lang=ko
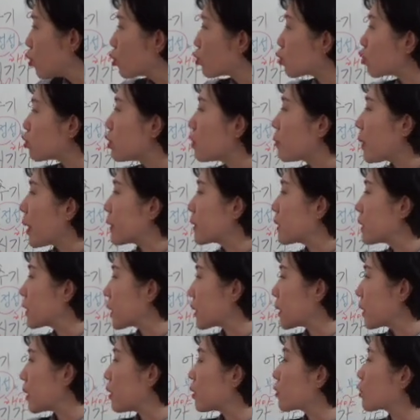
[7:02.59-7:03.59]
술
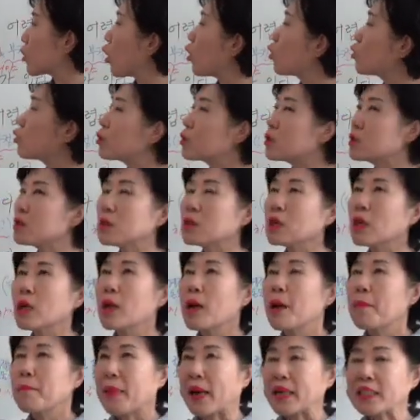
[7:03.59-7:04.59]
마시잖아요. 결국은
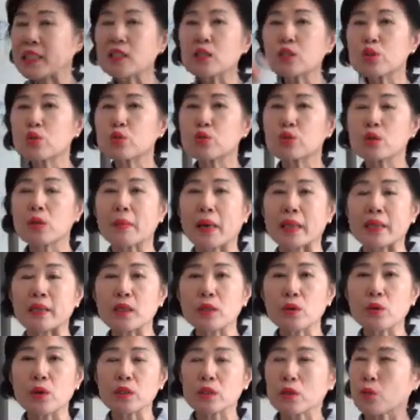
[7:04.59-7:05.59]
맛있는 술을
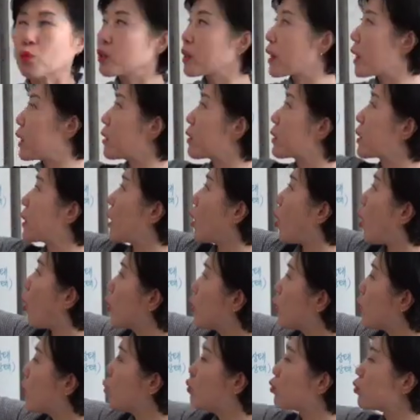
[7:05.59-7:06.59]
만들기 위해서 우리가 이렇게
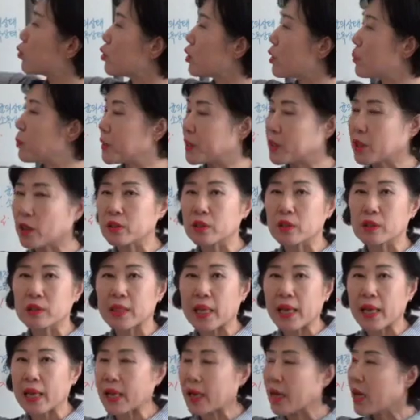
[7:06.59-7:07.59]
어려운 술을
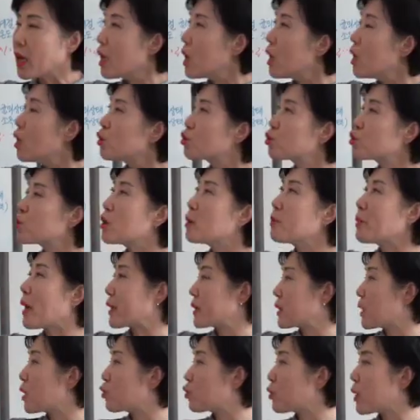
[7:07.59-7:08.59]
빚었는데 술
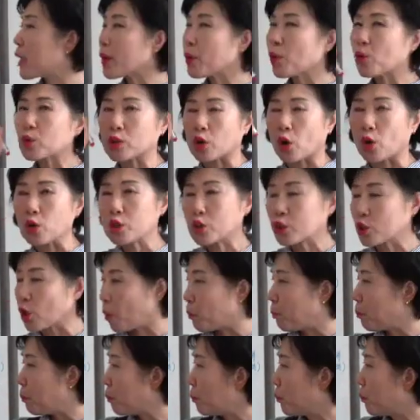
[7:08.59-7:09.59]
맛의 최고
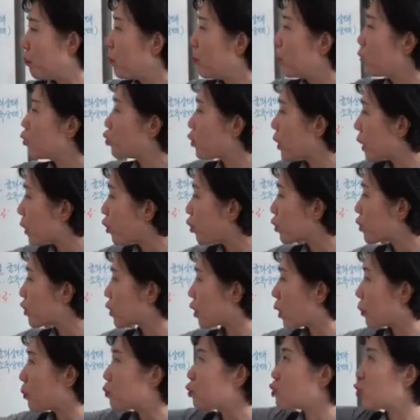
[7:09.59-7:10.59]
정점,
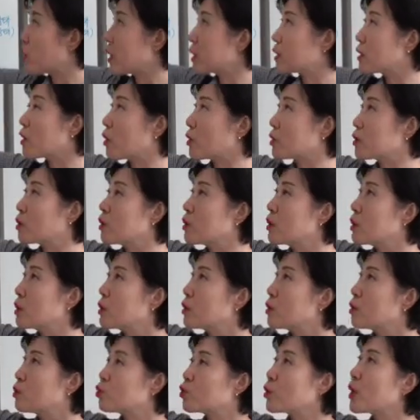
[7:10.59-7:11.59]
최고점, 최선,
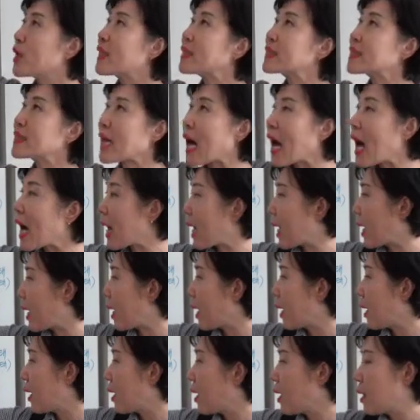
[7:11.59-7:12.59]

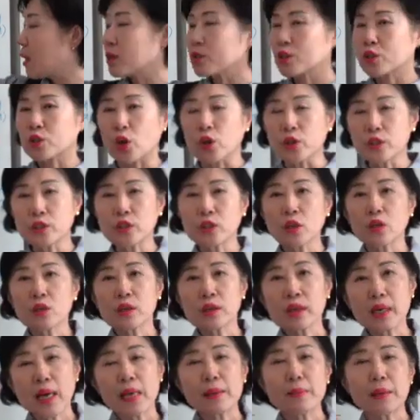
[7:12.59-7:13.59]
최상 절정
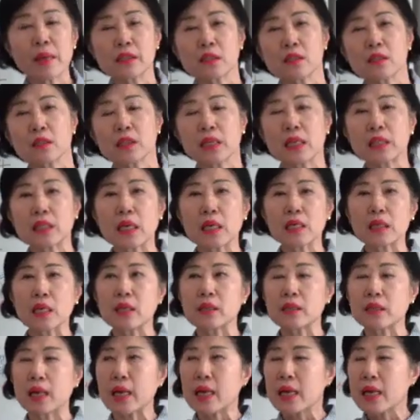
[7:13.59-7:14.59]
크라이막스를 찾아야
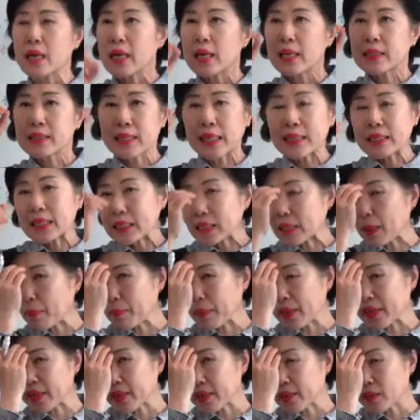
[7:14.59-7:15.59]
되는데 찾았단
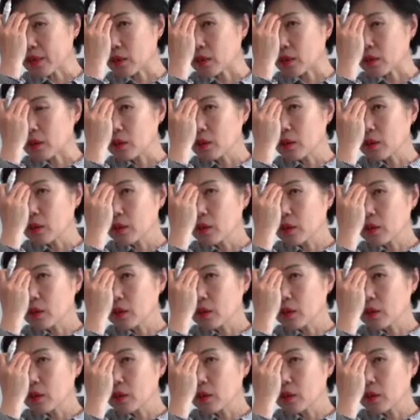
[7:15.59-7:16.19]
말이에요.